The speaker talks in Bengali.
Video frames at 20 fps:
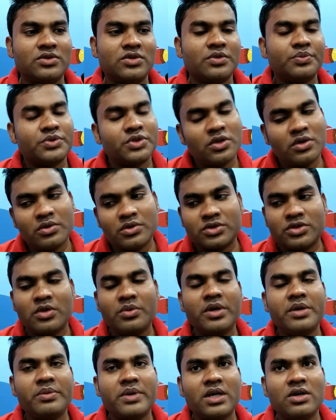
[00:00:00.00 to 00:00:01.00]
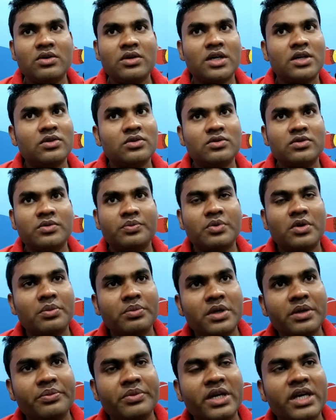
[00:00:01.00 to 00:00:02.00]
জব সবাই ভালো কারো কোনো
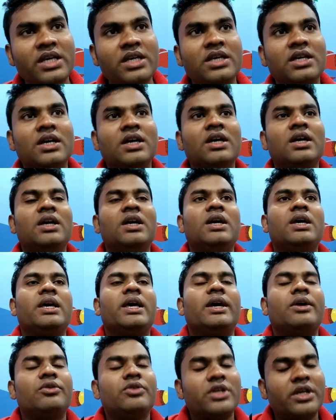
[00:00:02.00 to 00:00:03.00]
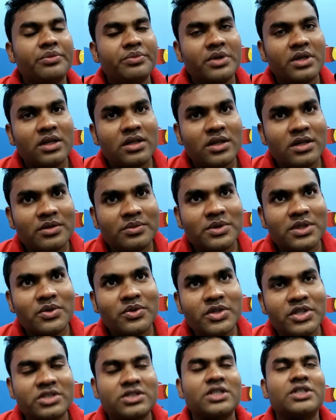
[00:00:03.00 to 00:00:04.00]
প্রবলেম নাই এখন আমি আল্লাহর রহমতে
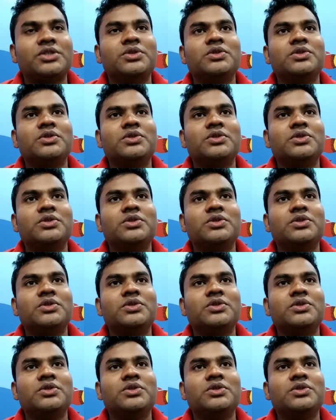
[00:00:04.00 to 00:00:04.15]
অনেকটাই